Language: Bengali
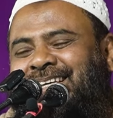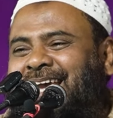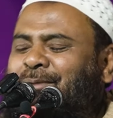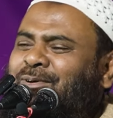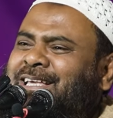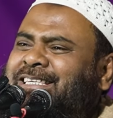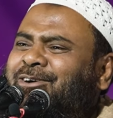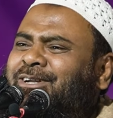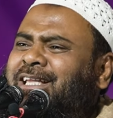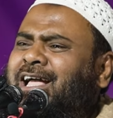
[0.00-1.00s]
কে বলেছে
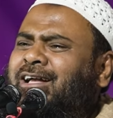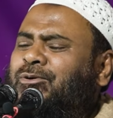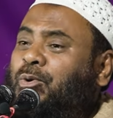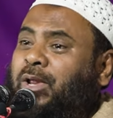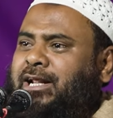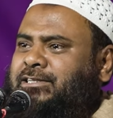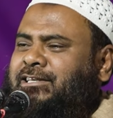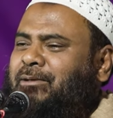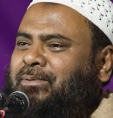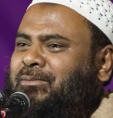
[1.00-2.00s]
কথা ঘোড়ারাজ
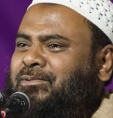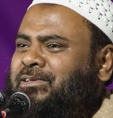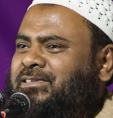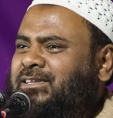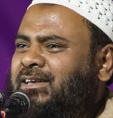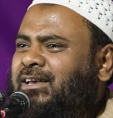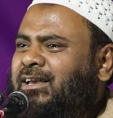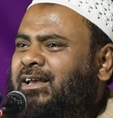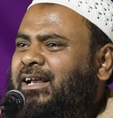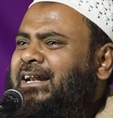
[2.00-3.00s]
সালাফিয়া বলেছে
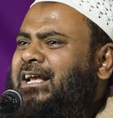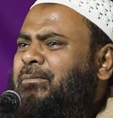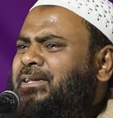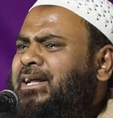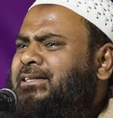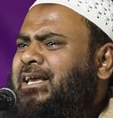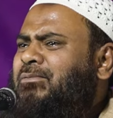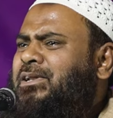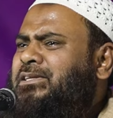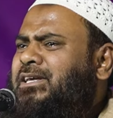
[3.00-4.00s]
এটাকে বেদাত কে
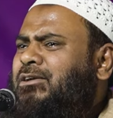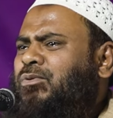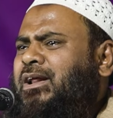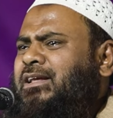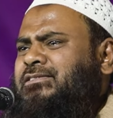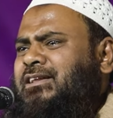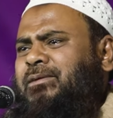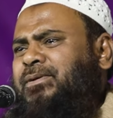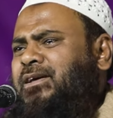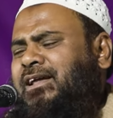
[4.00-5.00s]
বলেছে ঘোড়ারাজ
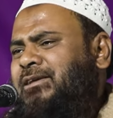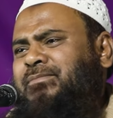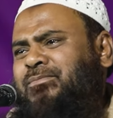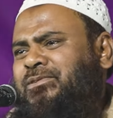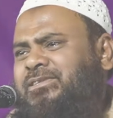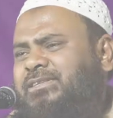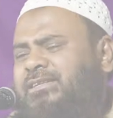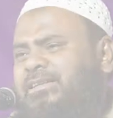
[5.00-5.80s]
সালাফিয়ার আলেমরা বলেছে